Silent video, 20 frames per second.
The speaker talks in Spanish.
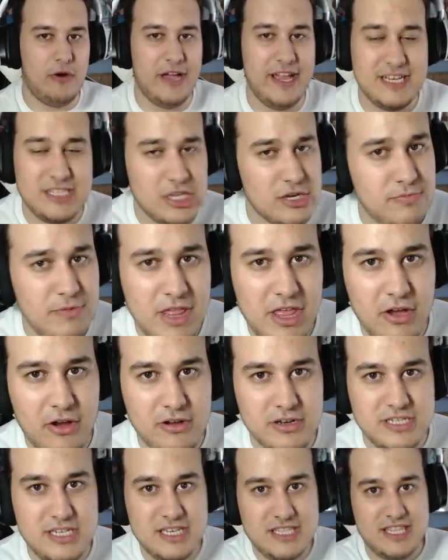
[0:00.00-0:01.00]
Estos vídeos
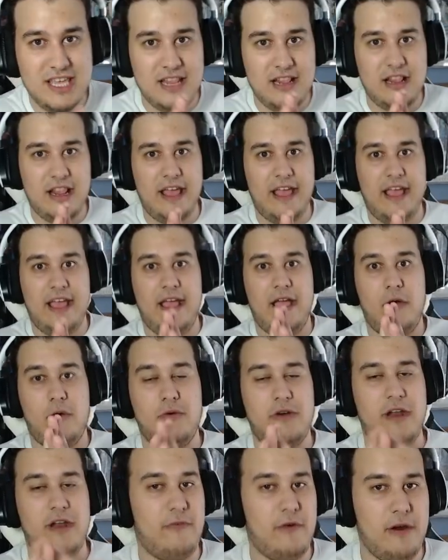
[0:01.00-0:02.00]
consisten de
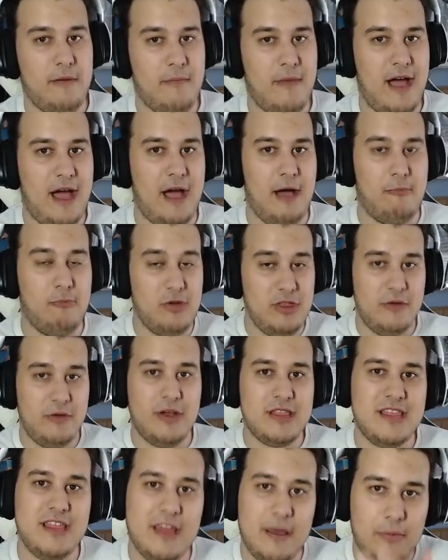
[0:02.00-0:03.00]
una forma muy
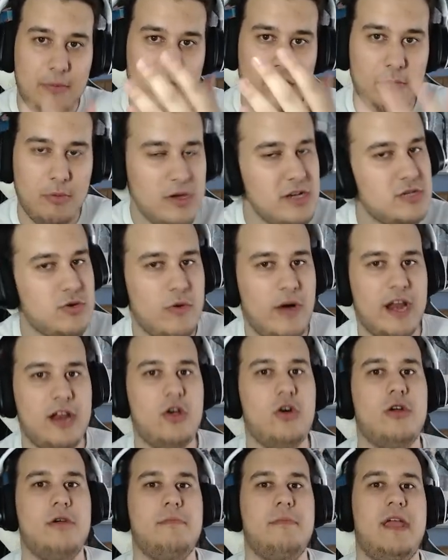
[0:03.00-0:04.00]
divertida porque podéis jugar
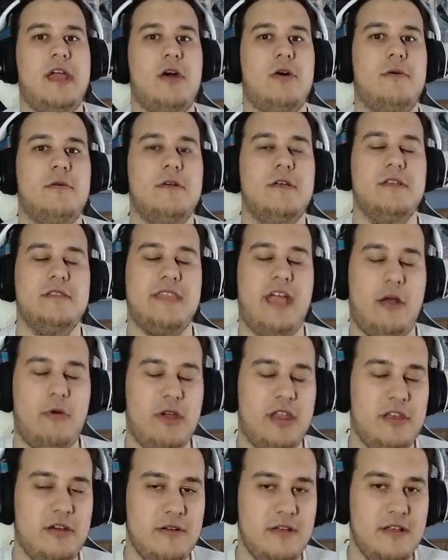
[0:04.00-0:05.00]
conmigo, ¿de acuerdo?